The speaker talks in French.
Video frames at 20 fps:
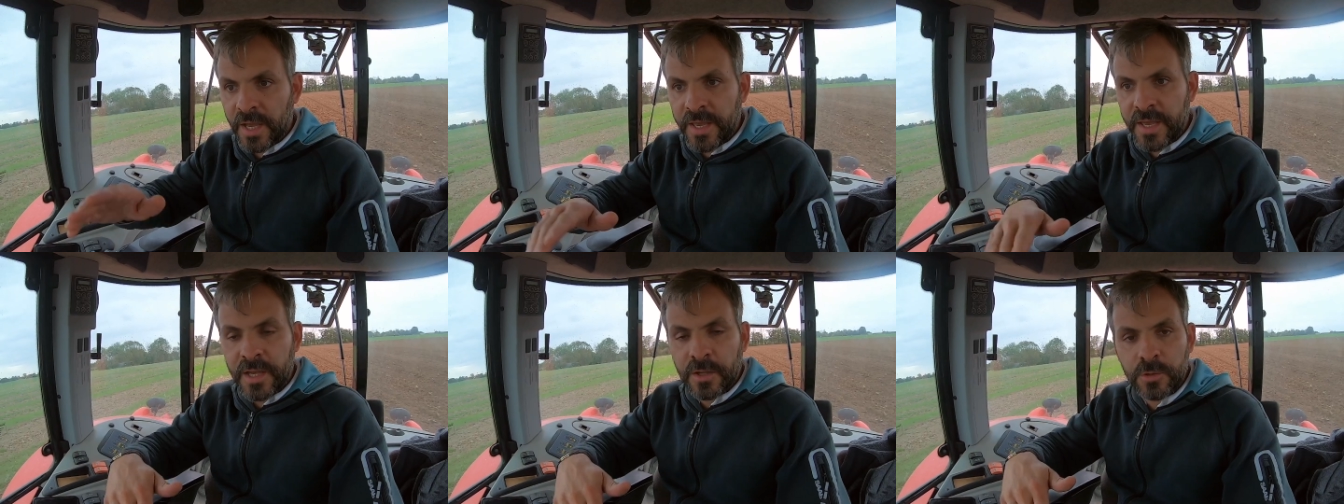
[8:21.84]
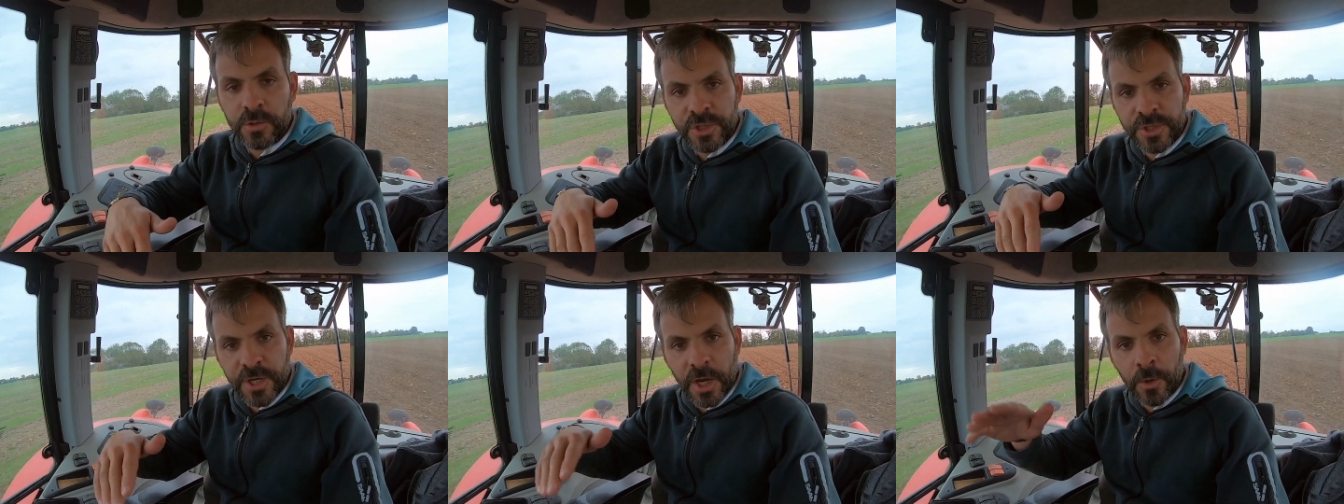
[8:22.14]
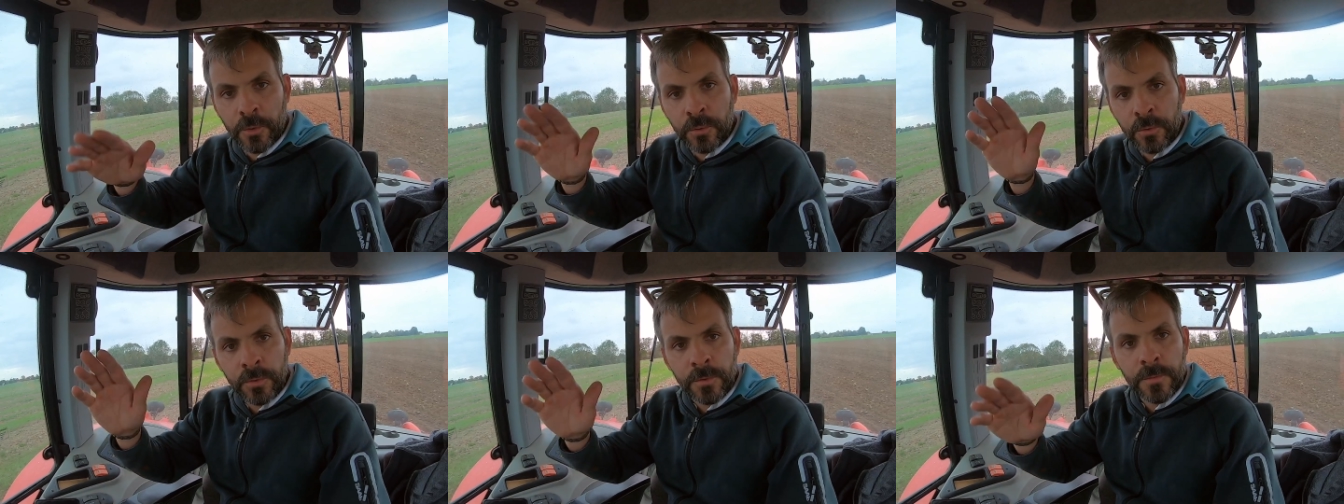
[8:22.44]
derrière de
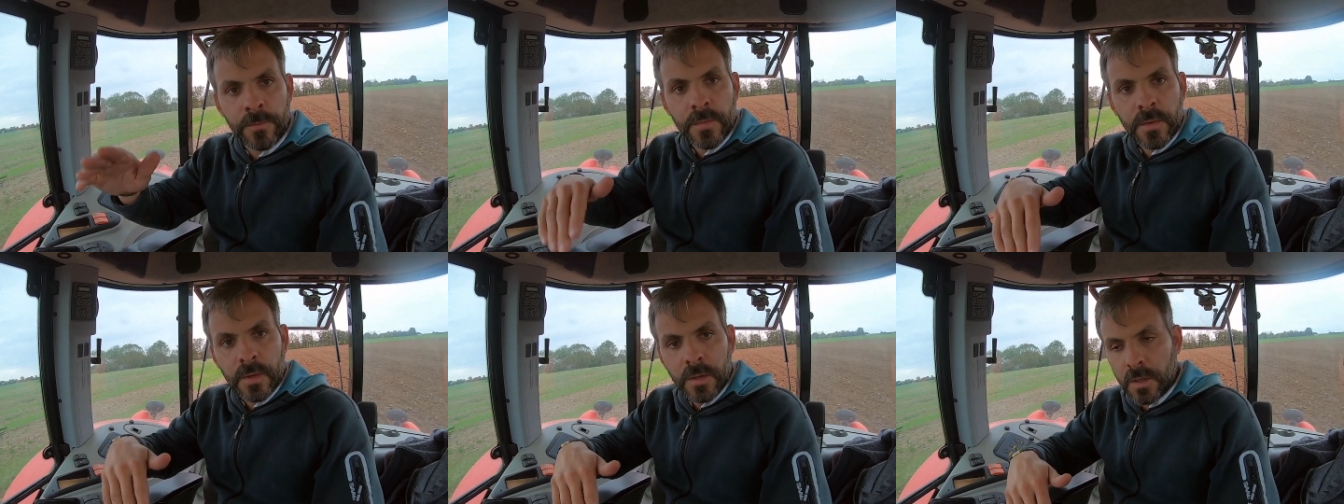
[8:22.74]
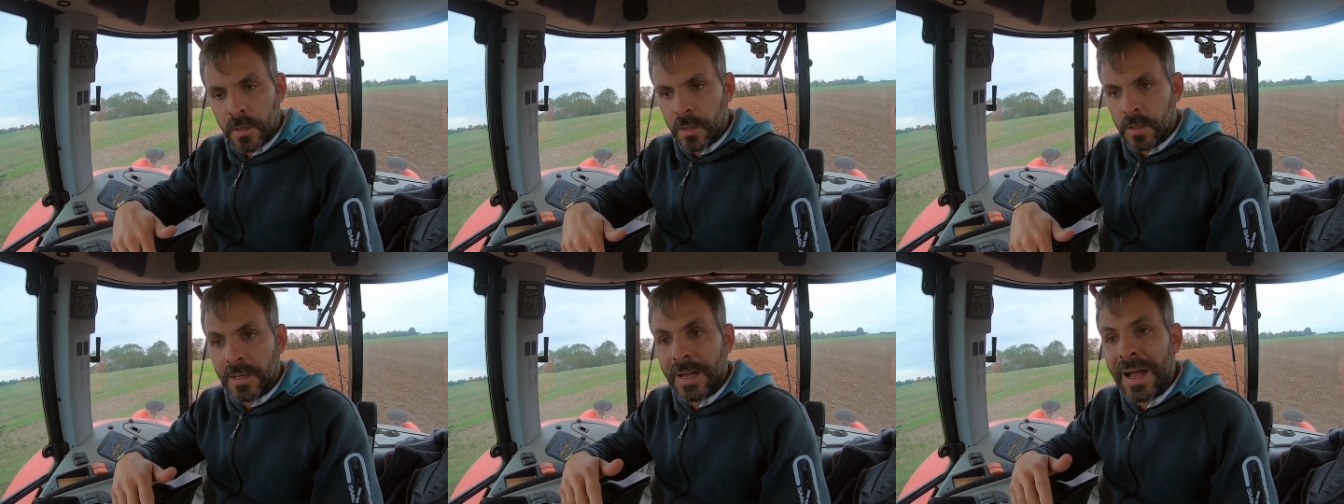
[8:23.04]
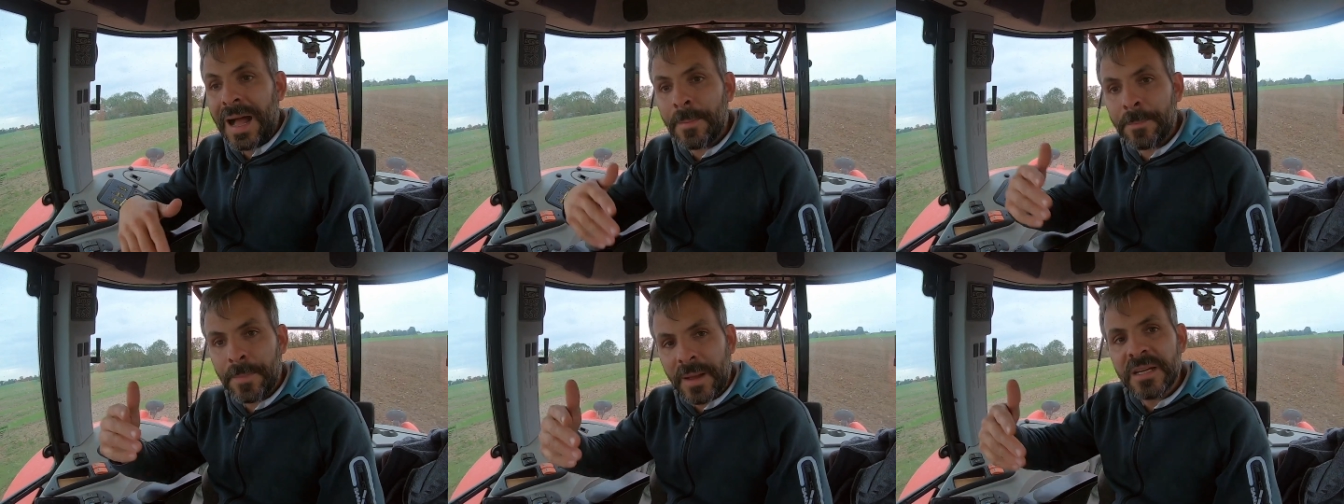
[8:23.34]
charrue,
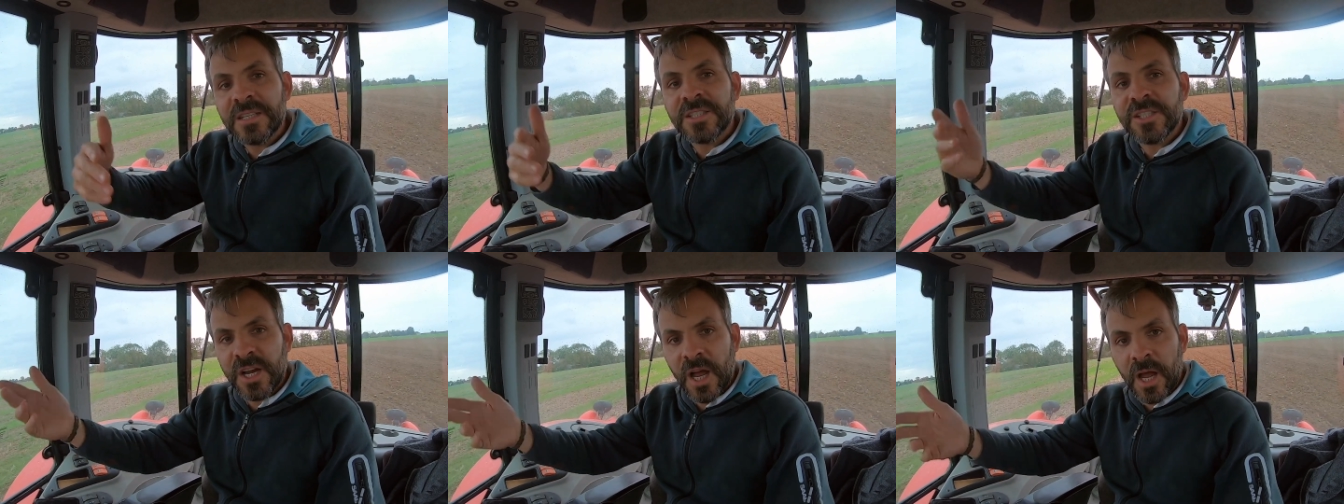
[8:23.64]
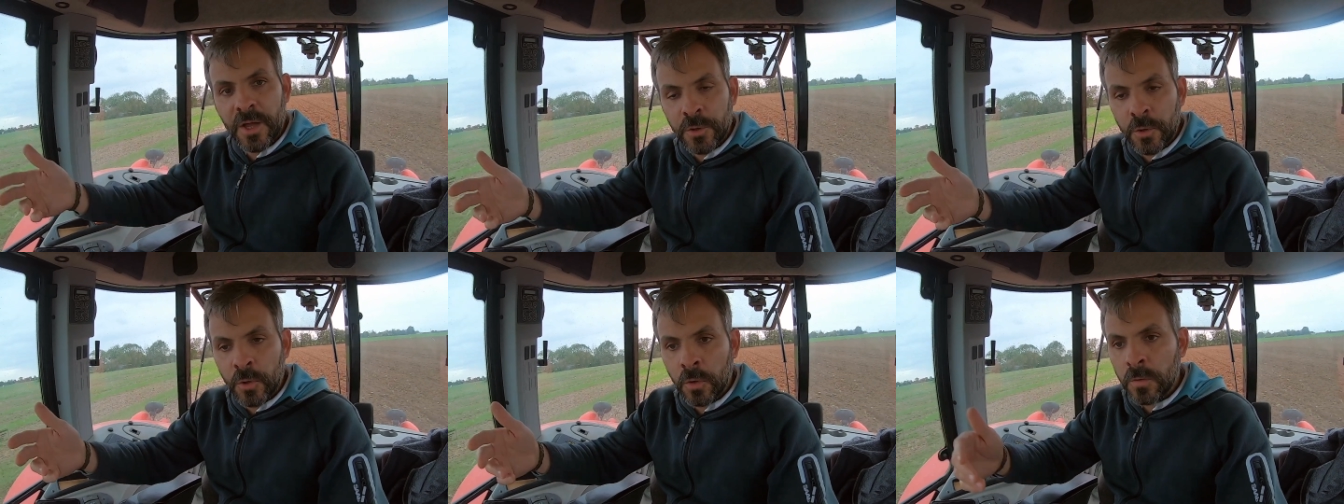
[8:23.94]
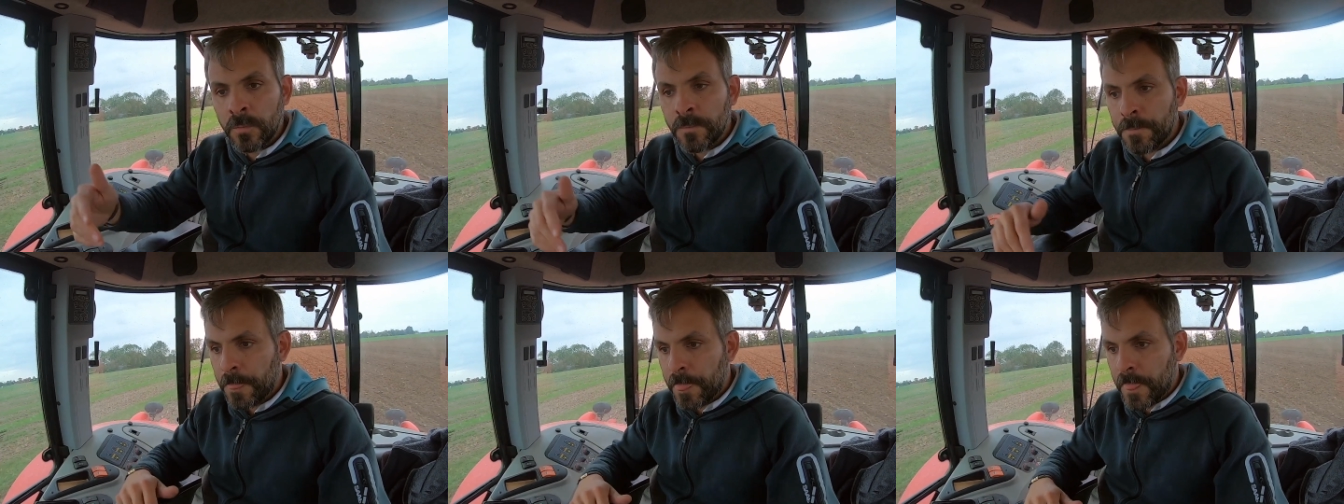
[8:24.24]
après le chariot,